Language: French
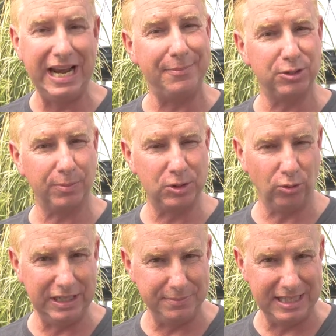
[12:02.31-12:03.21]
et
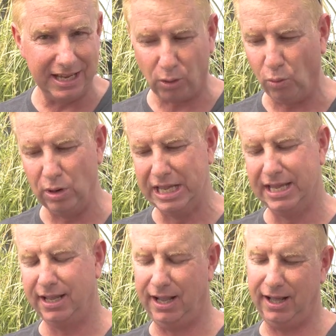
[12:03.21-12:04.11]
l'absorption des minéraux
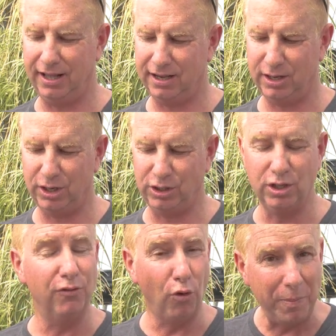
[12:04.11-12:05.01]

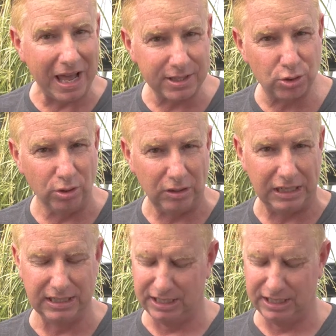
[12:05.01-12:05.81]
de vos plantules.